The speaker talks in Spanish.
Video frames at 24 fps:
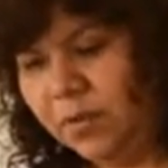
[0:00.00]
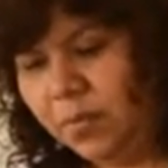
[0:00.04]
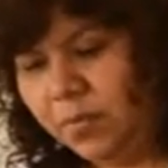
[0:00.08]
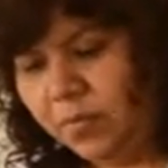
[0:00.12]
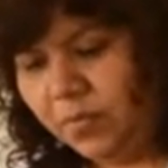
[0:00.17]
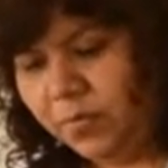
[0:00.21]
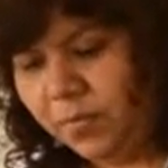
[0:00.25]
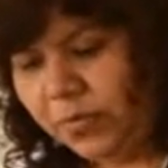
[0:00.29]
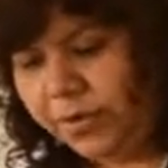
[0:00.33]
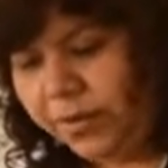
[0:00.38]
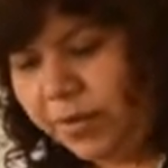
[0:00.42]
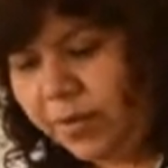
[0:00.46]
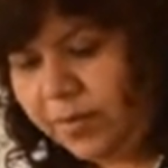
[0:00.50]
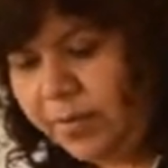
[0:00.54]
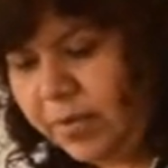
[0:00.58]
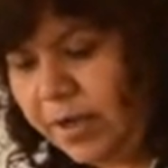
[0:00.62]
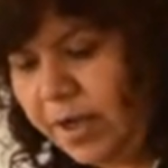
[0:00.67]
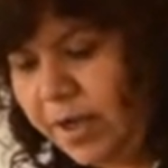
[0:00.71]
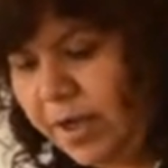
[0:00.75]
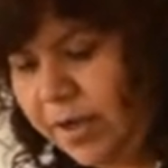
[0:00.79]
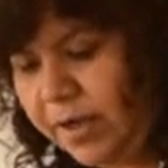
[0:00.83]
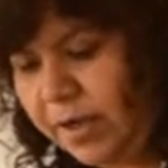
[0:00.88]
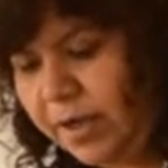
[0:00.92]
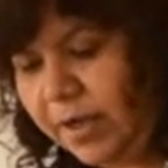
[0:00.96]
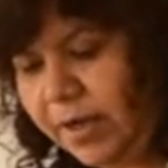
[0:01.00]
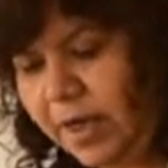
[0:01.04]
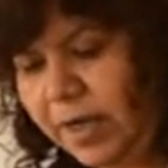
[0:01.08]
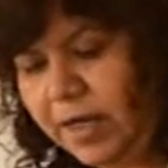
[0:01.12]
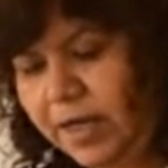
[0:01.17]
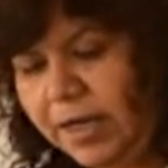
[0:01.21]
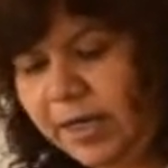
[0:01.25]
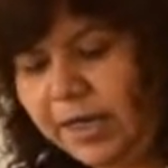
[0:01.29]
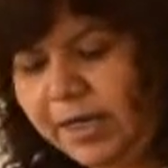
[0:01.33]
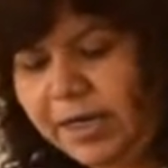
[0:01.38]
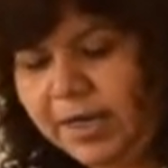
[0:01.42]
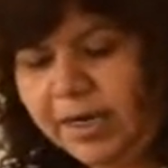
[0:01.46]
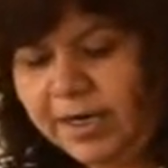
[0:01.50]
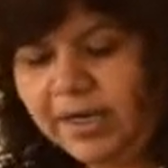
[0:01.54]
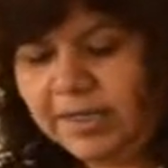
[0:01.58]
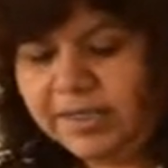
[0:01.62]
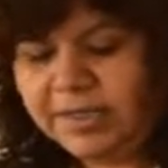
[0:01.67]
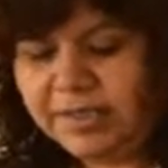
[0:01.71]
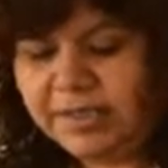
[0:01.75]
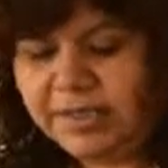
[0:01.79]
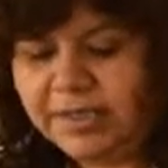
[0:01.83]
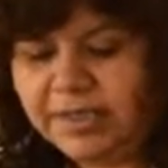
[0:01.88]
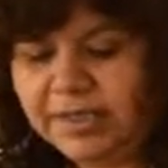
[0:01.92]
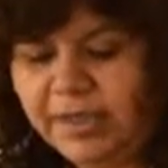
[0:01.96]
Voy a, agarrar las
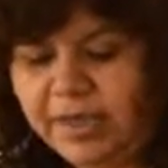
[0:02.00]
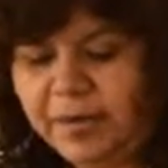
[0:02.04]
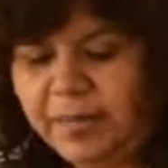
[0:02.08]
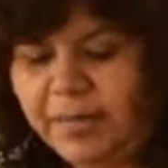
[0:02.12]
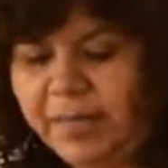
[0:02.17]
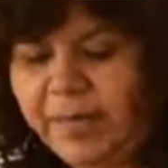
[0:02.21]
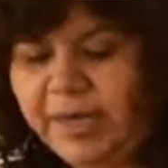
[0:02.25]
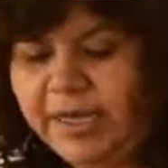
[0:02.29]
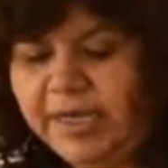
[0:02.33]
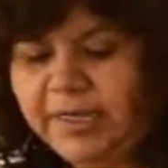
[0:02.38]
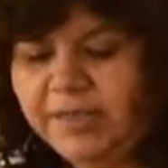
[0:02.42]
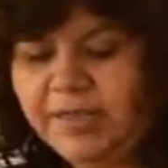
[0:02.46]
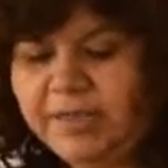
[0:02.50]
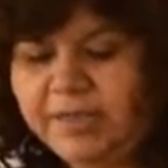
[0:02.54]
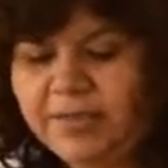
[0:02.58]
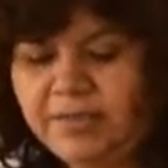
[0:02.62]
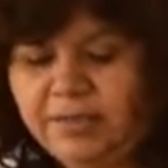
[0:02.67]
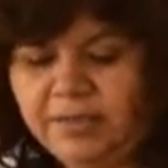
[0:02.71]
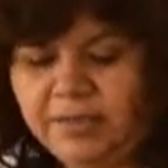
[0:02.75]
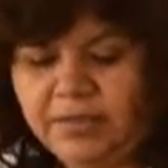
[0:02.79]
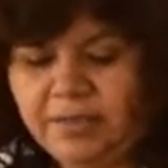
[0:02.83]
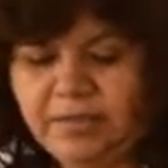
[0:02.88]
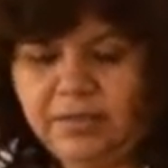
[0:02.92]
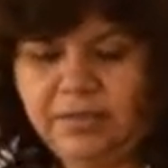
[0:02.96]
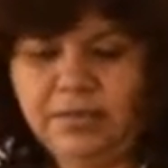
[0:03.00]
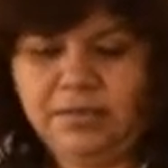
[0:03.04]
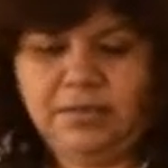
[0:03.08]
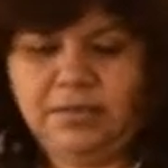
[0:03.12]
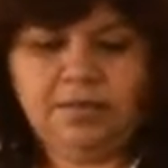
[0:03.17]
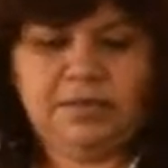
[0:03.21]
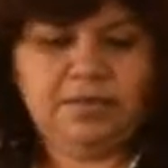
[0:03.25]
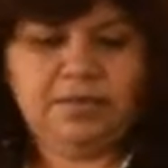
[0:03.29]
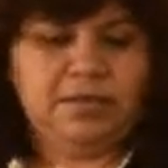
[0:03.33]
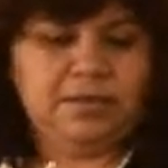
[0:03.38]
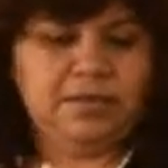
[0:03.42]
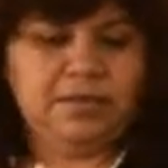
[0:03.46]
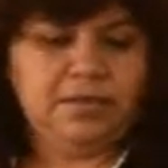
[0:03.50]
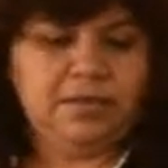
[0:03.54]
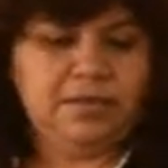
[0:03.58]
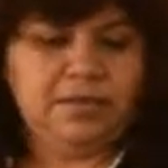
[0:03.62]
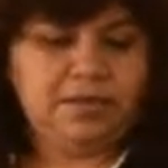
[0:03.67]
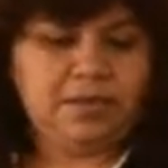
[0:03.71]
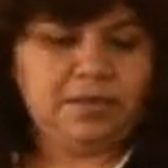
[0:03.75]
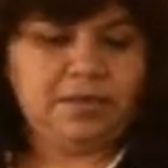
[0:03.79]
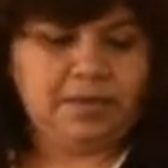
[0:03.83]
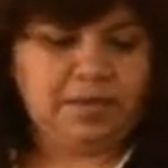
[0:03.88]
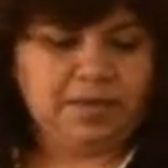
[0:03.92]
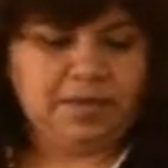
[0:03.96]
que estén más
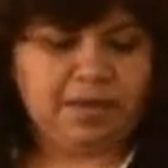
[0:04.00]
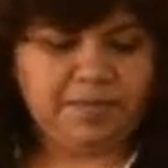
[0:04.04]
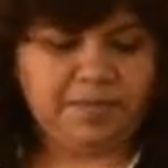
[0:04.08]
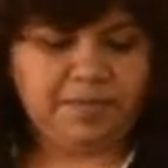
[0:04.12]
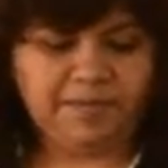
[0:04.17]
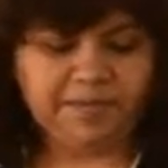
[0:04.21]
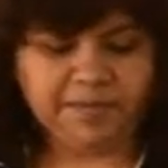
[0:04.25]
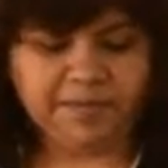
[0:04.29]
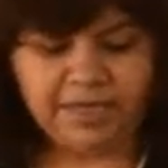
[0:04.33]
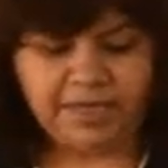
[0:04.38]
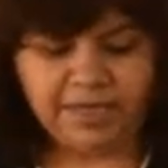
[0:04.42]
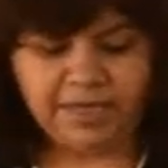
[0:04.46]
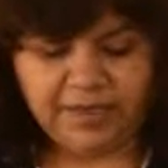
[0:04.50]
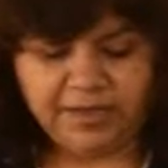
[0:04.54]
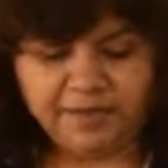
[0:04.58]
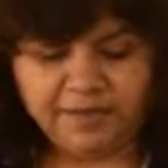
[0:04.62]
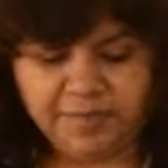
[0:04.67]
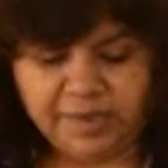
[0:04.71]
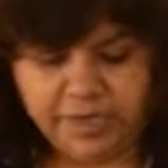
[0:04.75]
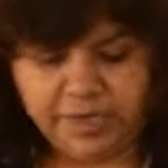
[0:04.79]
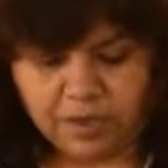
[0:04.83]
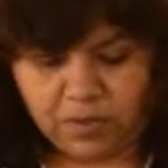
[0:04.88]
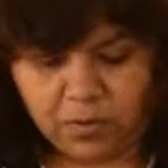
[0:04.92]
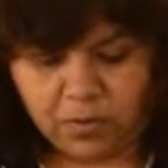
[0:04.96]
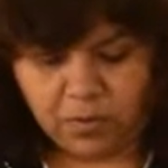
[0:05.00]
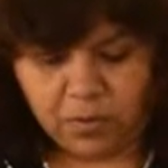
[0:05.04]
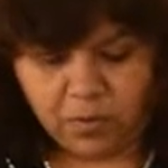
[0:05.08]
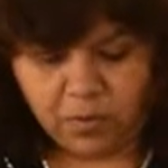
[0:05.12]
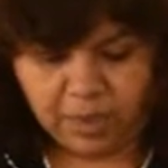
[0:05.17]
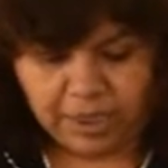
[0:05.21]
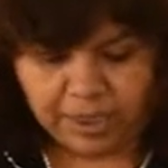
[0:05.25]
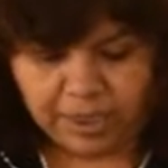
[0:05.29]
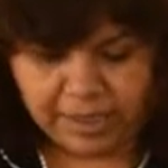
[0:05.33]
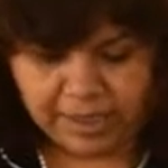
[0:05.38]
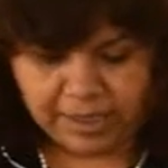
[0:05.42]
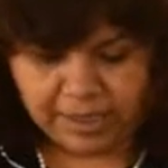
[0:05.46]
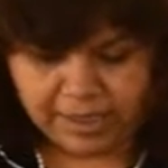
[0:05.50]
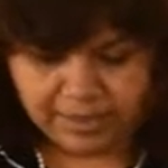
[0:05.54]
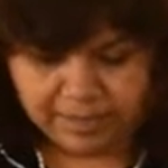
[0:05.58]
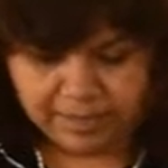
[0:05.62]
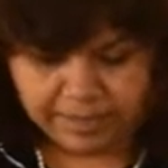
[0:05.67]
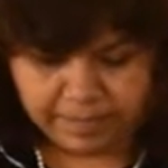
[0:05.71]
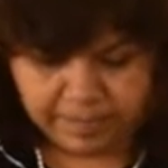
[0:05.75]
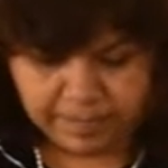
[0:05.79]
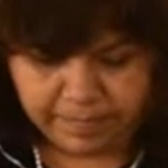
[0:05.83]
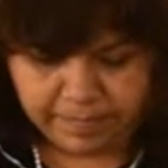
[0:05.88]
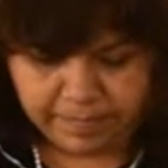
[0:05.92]
ramificadas para colocarlas